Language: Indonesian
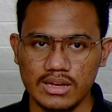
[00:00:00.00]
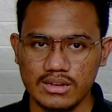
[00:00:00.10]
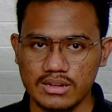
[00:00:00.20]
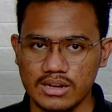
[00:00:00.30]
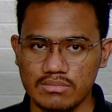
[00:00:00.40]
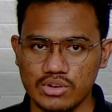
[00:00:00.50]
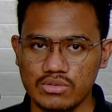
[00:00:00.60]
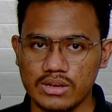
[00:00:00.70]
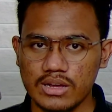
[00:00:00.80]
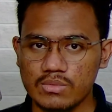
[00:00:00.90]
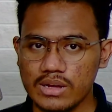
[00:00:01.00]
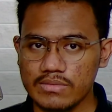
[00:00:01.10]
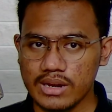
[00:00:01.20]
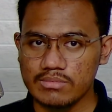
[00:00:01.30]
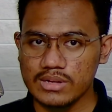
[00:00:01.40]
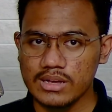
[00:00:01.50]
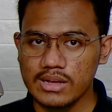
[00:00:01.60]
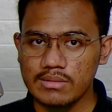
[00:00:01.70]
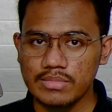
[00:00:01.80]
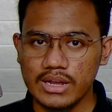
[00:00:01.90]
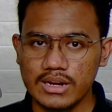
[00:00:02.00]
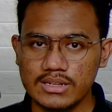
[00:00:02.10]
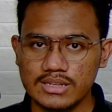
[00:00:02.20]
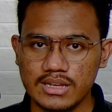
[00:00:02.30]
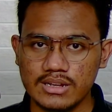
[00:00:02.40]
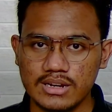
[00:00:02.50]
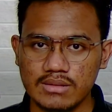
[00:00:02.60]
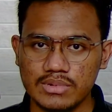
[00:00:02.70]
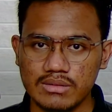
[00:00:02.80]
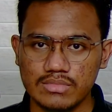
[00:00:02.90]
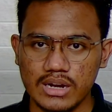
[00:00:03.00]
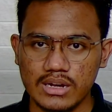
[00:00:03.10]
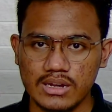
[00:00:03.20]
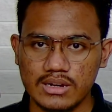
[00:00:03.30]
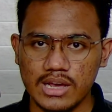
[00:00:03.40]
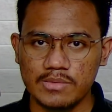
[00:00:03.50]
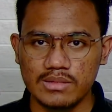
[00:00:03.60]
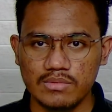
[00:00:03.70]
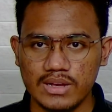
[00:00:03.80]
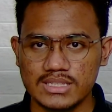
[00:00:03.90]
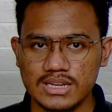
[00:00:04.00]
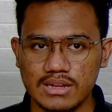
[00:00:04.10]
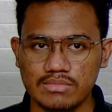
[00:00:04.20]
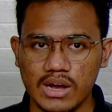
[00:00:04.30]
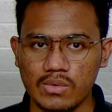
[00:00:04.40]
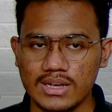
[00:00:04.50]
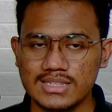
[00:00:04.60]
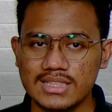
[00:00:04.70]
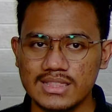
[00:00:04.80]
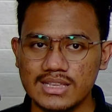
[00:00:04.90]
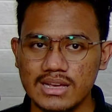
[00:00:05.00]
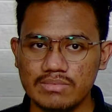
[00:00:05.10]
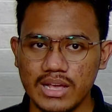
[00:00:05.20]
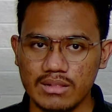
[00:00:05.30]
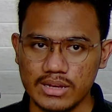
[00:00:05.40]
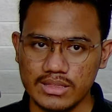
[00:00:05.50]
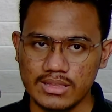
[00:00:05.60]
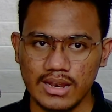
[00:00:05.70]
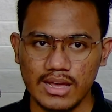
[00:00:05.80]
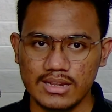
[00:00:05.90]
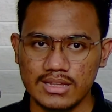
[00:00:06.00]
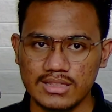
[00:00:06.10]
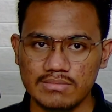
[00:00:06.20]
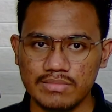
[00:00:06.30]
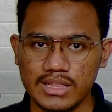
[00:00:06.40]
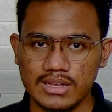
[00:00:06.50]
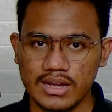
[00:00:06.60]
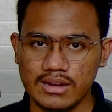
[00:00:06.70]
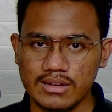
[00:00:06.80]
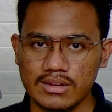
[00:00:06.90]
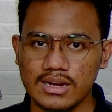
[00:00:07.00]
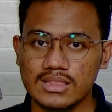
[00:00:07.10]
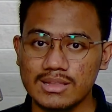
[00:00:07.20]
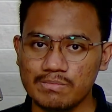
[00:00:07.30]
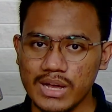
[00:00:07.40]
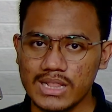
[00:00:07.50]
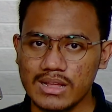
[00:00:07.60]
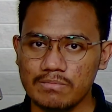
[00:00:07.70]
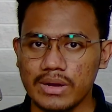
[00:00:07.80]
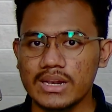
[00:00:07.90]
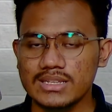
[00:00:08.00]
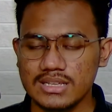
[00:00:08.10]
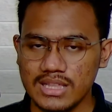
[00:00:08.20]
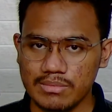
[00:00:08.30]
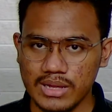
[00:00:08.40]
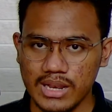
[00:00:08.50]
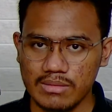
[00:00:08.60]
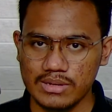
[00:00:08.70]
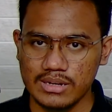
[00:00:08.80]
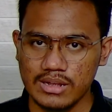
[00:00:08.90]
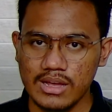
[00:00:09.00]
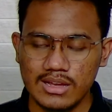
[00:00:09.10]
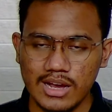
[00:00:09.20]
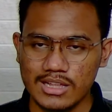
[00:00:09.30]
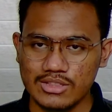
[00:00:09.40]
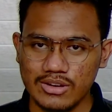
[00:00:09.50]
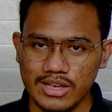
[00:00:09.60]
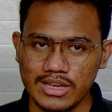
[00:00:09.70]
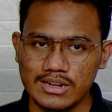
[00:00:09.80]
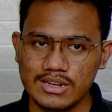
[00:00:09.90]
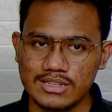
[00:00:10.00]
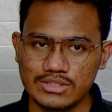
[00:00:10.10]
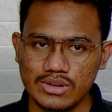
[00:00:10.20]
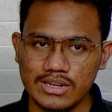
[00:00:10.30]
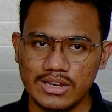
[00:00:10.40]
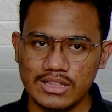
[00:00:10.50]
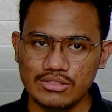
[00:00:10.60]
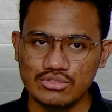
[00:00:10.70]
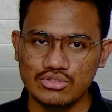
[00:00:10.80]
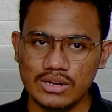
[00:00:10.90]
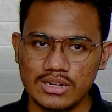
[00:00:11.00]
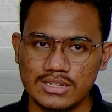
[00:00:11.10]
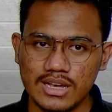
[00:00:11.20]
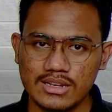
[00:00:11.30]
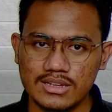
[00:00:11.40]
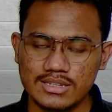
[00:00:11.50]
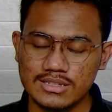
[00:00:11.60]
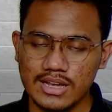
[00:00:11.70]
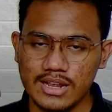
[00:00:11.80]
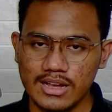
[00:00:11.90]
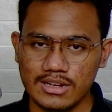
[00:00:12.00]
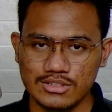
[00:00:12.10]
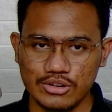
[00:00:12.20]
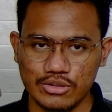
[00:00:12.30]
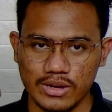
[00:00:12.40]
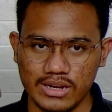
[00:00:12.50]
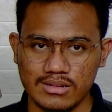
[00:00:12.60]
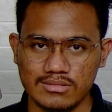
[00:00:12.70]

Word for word: Dengan menggunakan wireframe, para desainer dan pengembang dapat memastikan bahwa setiap elemen telah ditempatkan dengan tepat pada setiap halaman atau layar dan sesuai dengan tujuan desain secara keseluruhan.